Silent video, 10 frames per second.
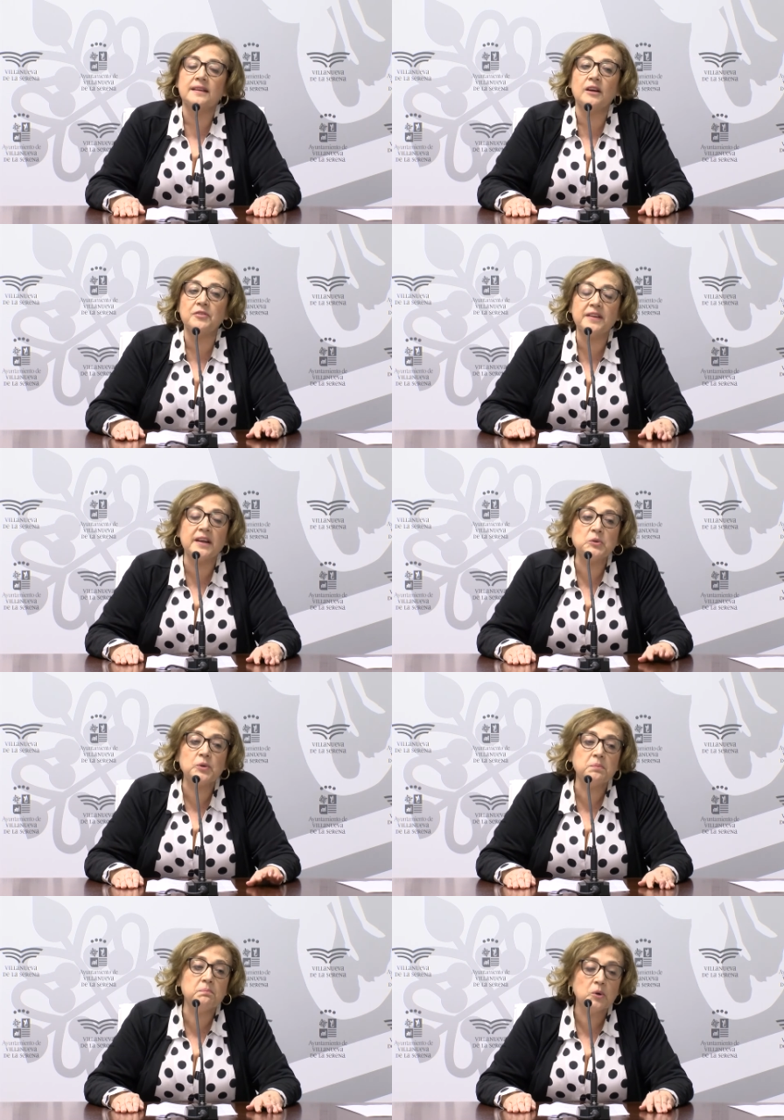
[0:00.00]
La oficina de
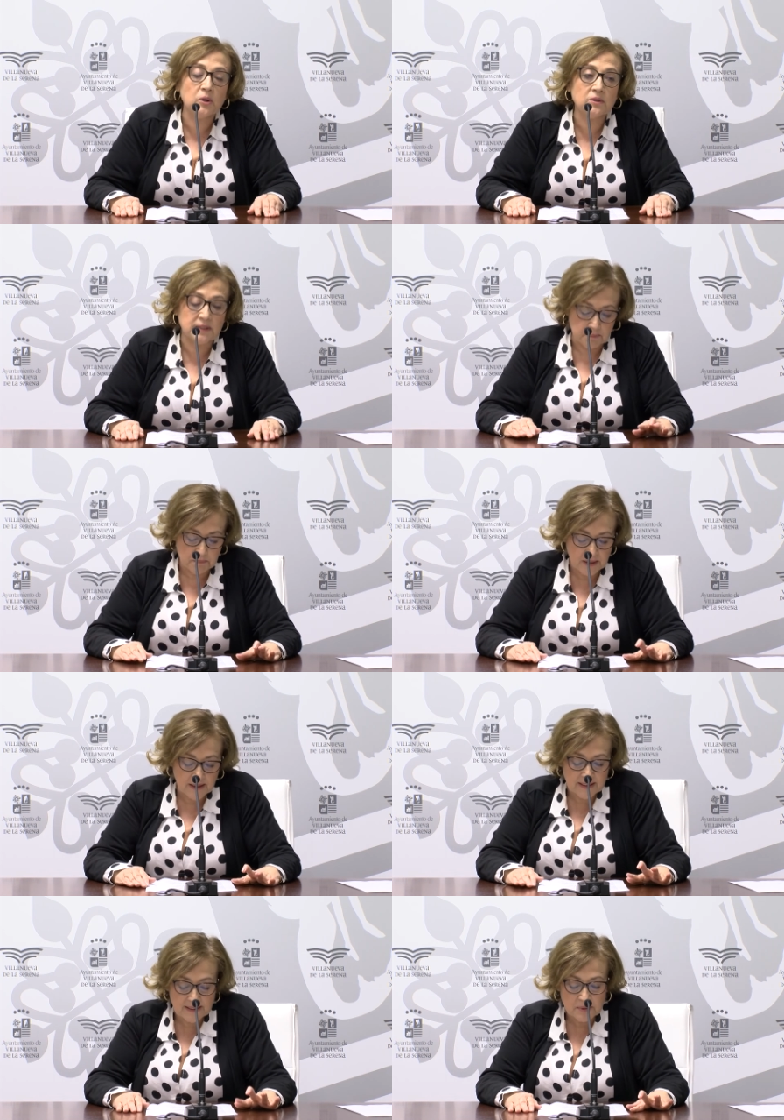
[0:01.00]
turismo
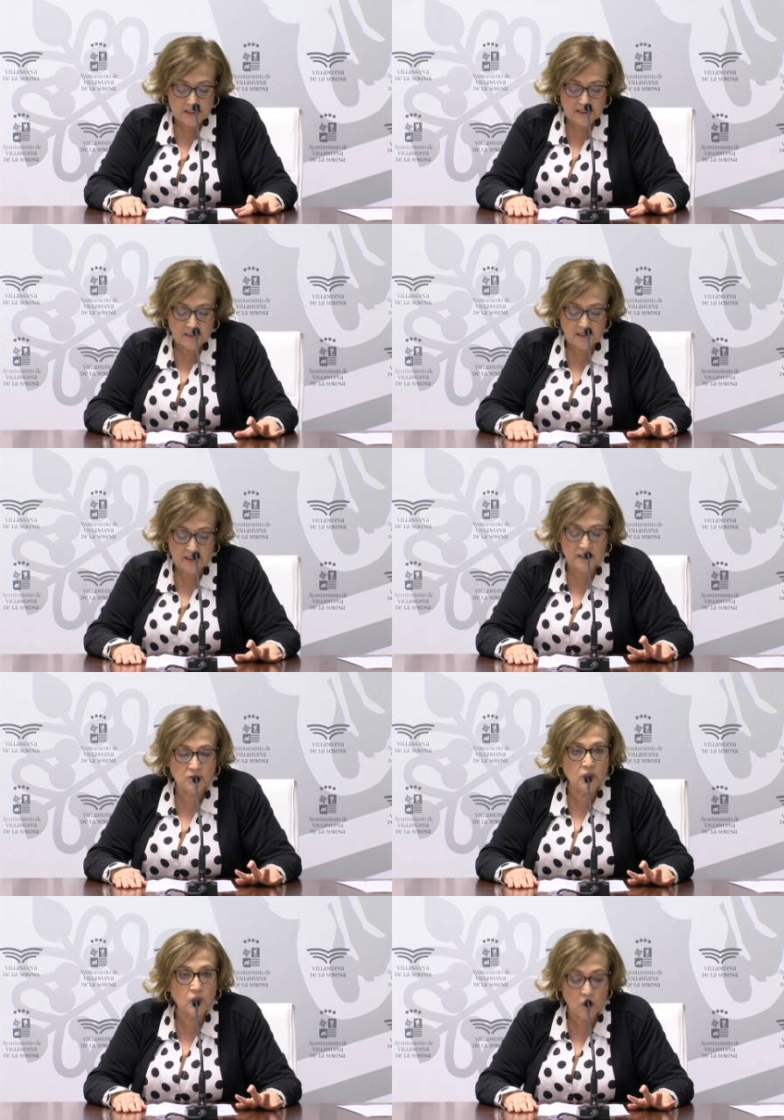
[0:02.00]
también está presente en
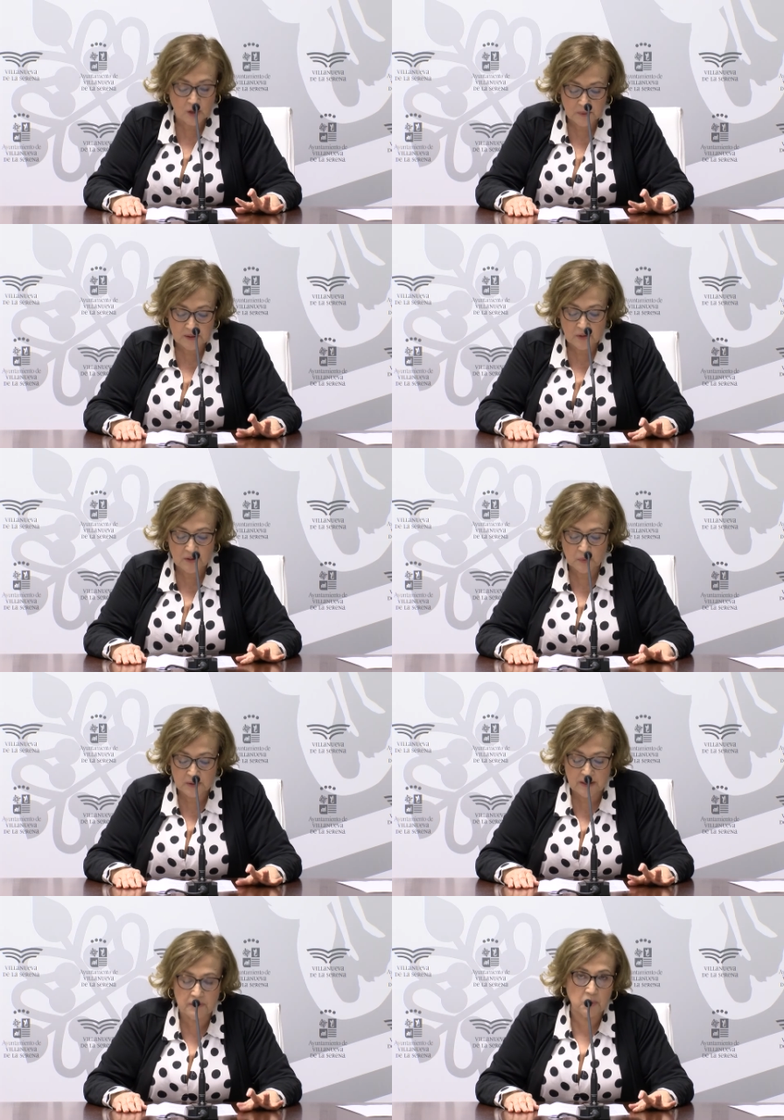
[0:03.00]
todos los eventos de
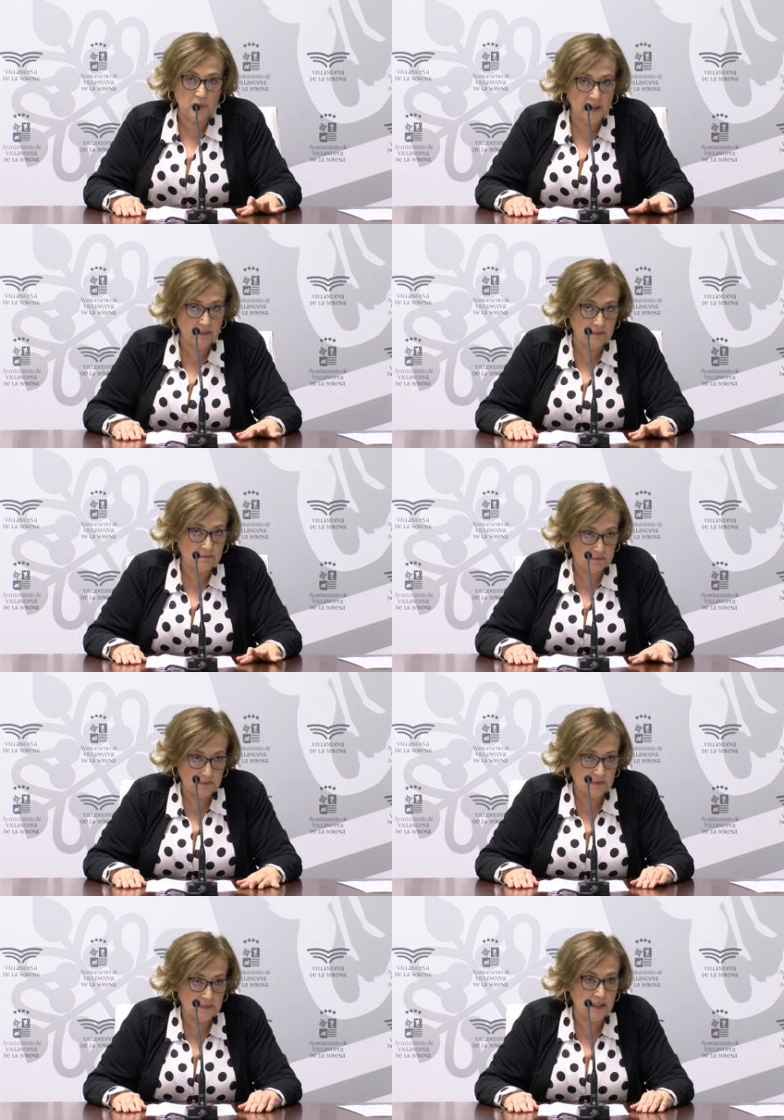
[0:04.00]
nuestra ciudad
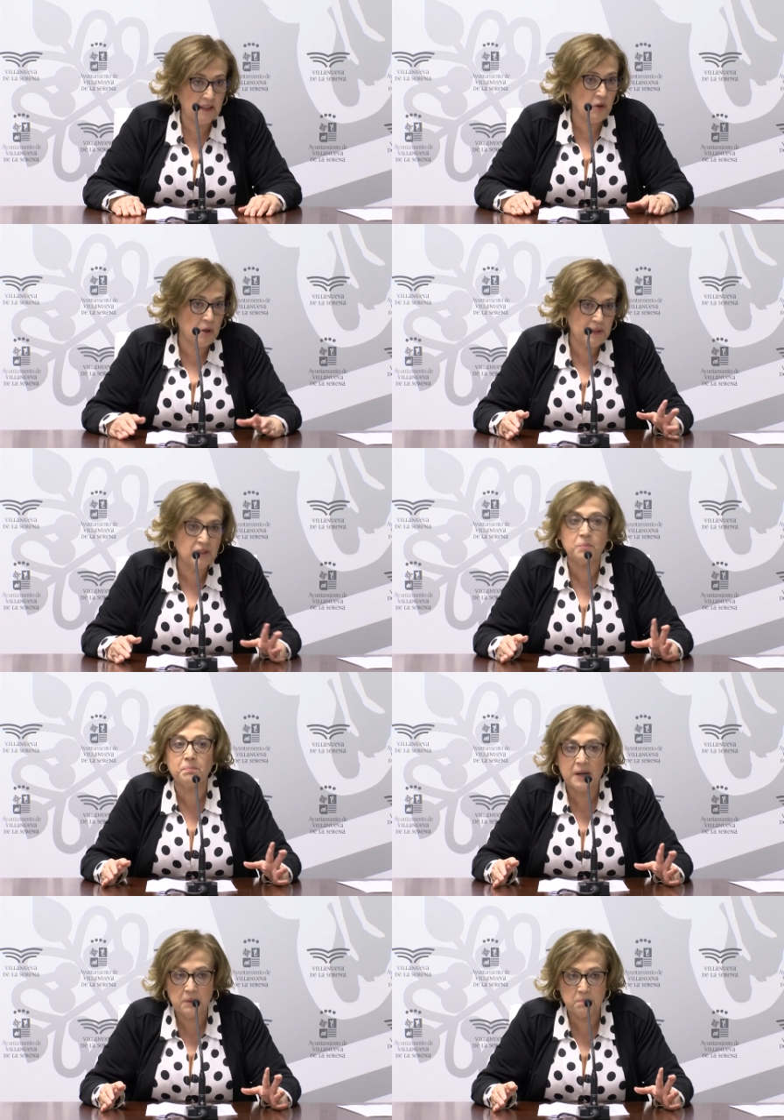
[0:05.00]
en los eventos
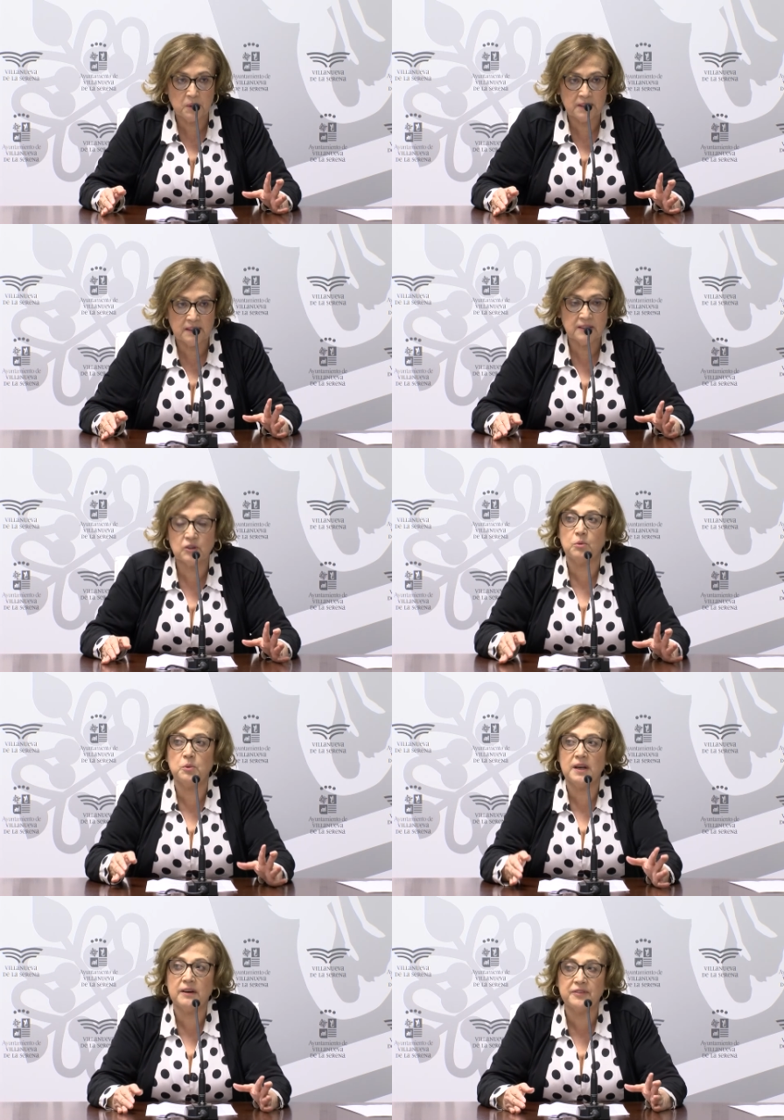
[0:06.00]
más importantes,
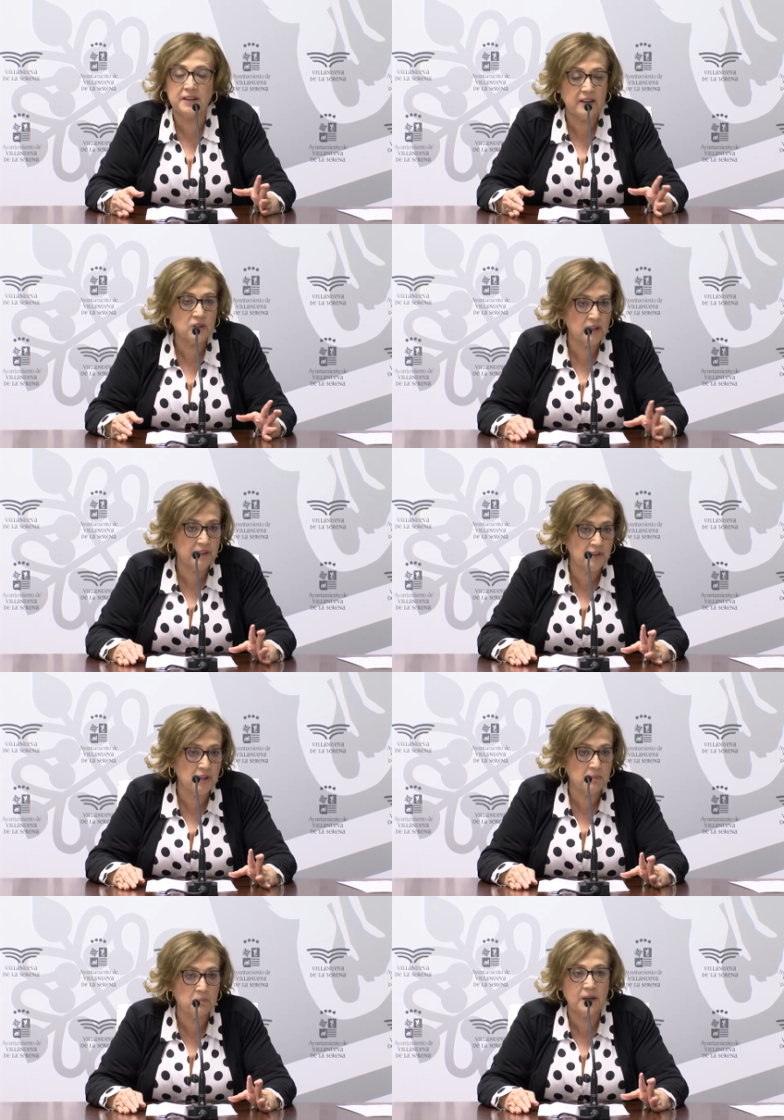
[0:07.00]
como es la Feria del
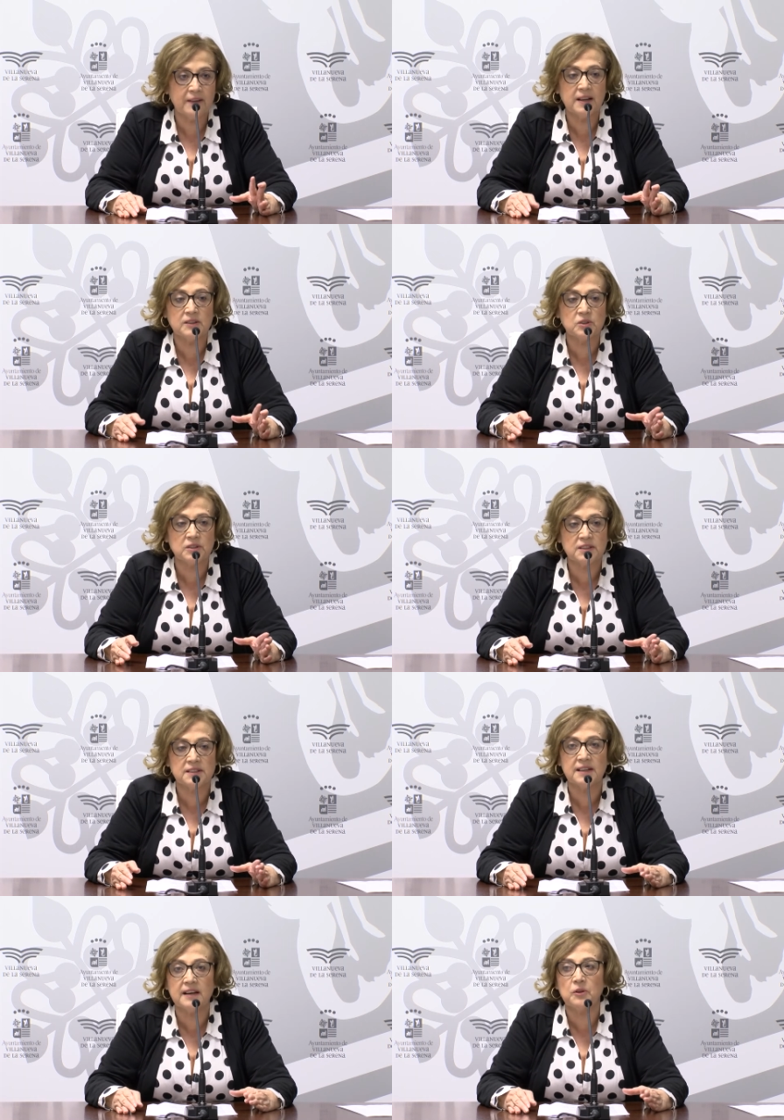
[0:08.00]
Coleccionismo, la de la
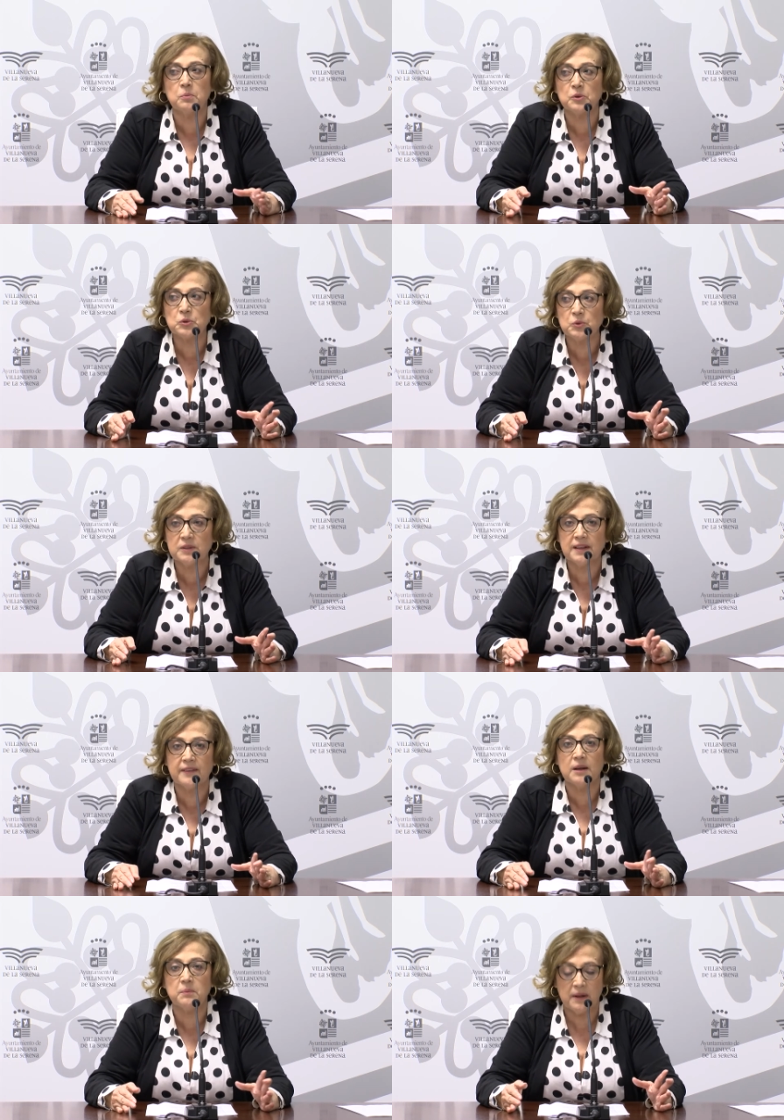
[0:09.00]
Tortilla, la de Oportunidad
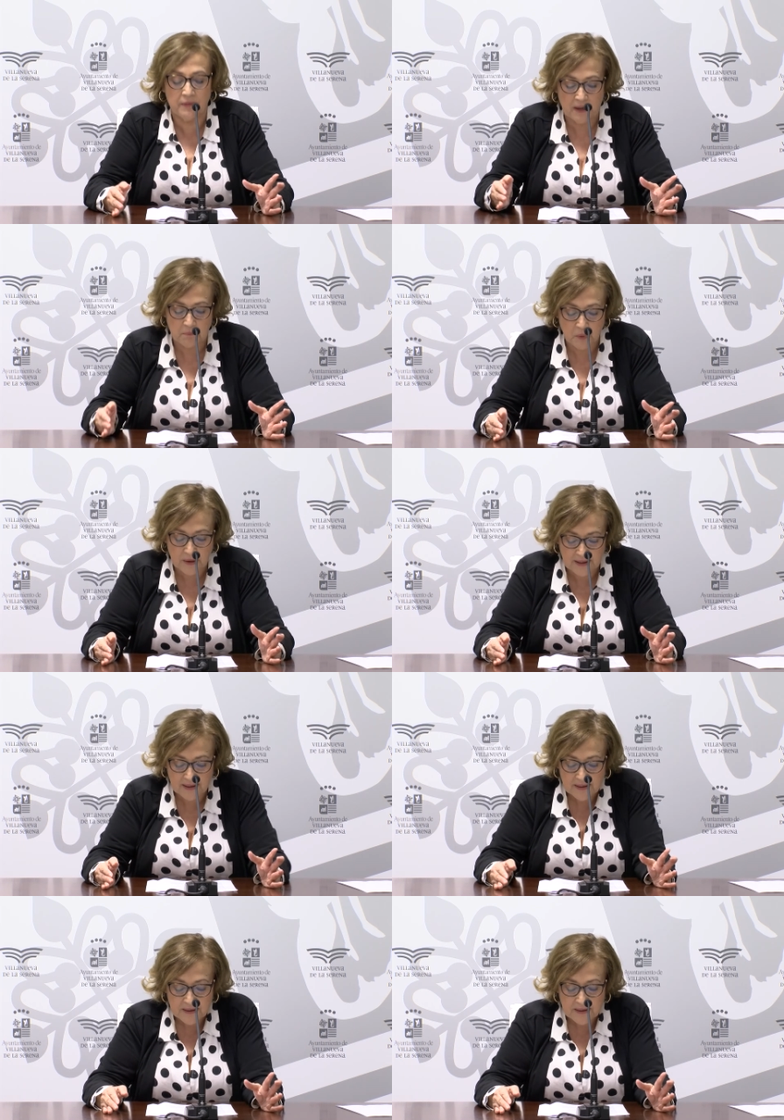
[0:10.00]
de, de las Mujeres